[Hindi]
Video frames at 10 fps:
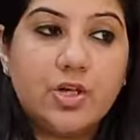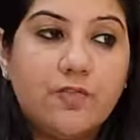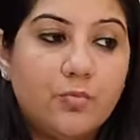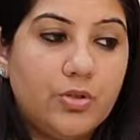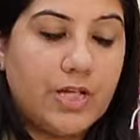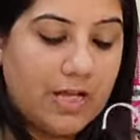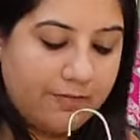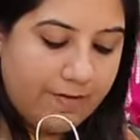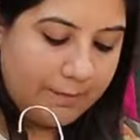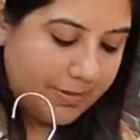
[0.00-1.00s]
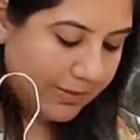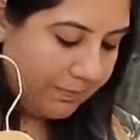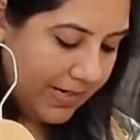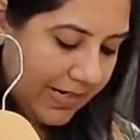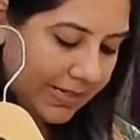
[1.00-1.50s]
सॉफ्ट मोडाल फैब्रिक
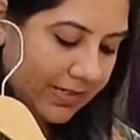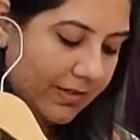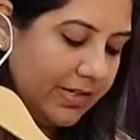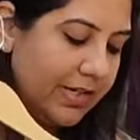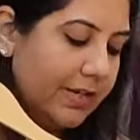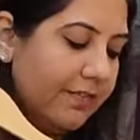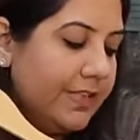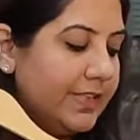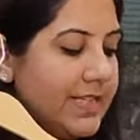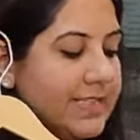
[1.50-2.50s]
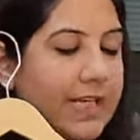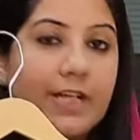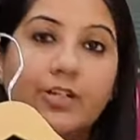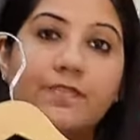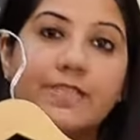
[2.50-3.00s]
में आएगा विद दिस
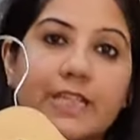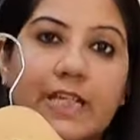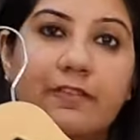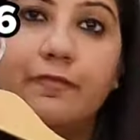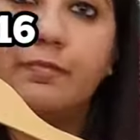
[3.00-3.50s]
काइंड ऑफ स्लीव